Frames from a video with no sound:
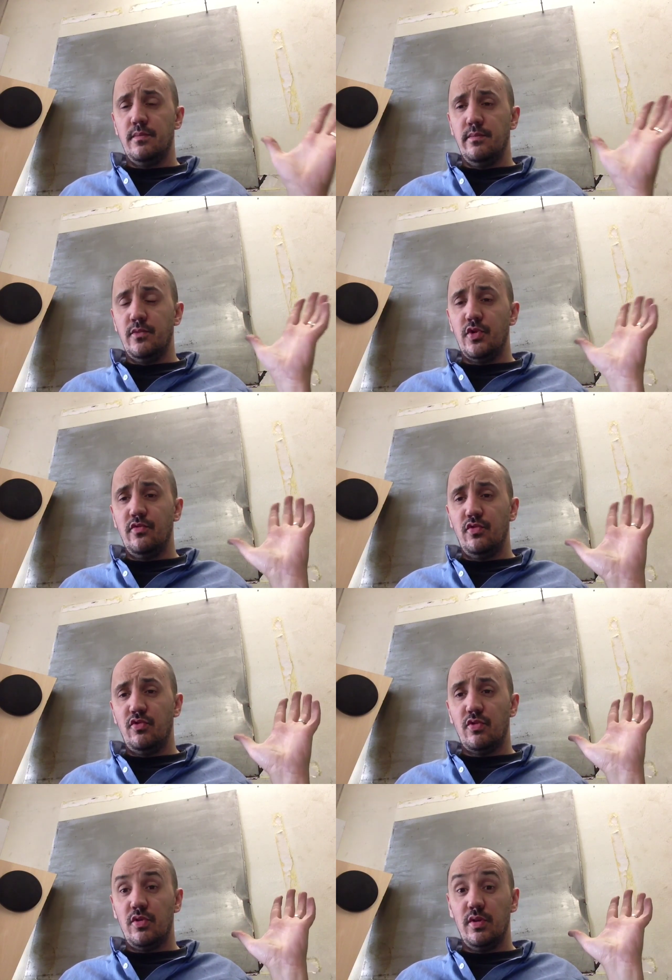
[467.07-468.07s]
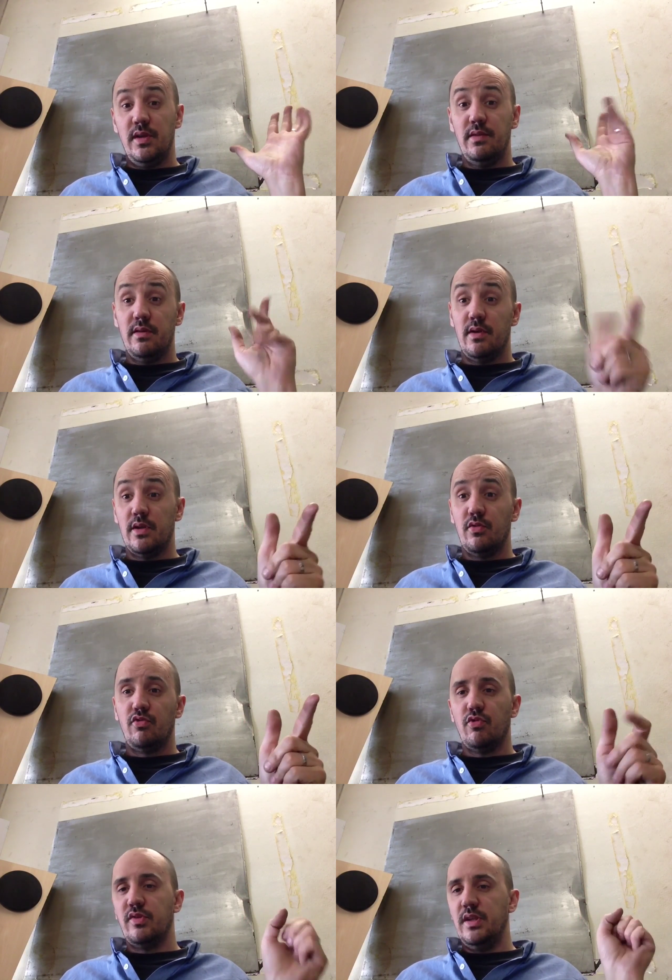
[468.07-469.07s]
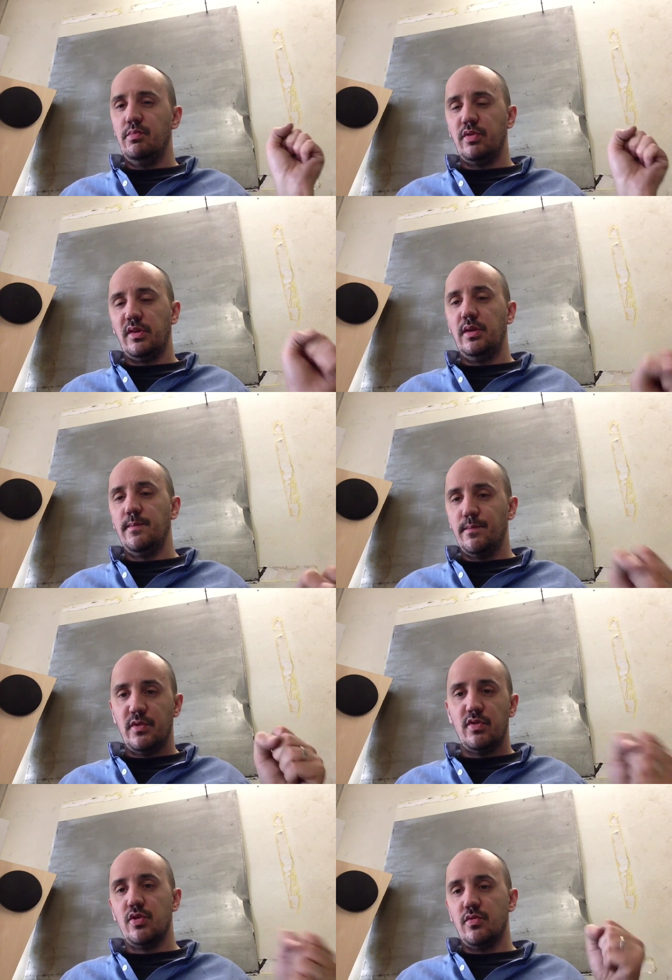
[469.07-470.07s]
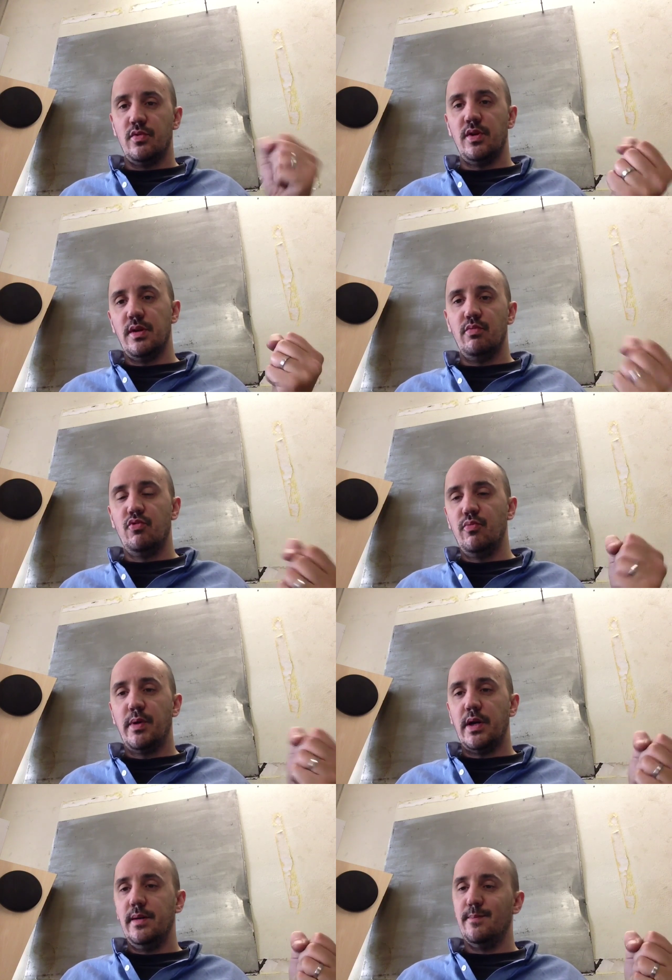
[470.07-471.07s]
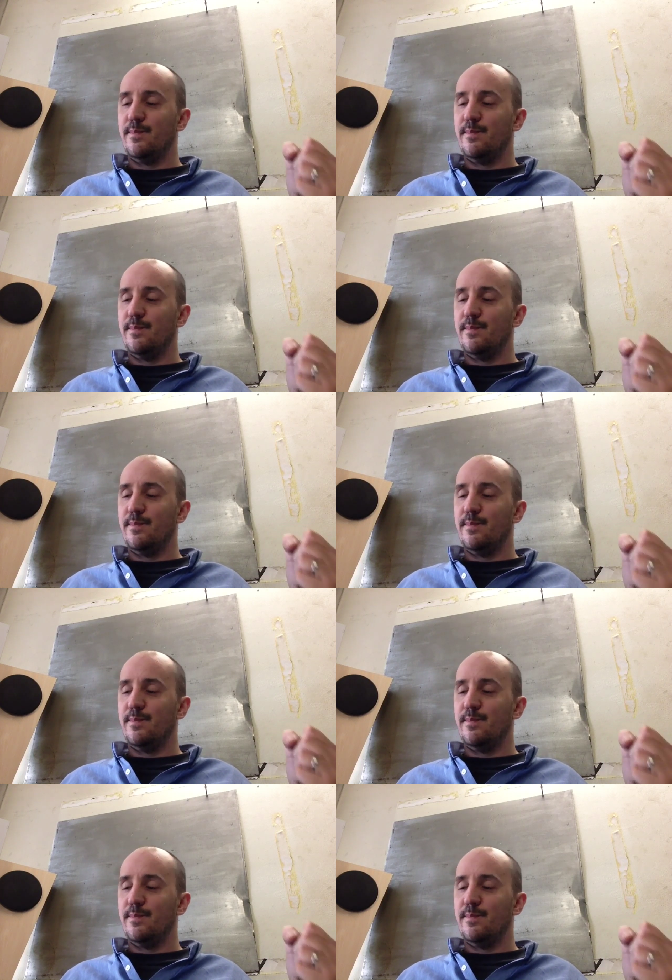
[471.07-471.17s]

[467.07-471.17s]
Une revue sur. il va y avoir un truc sur le steep aussi, parce qu'on en a beaucoup parlé.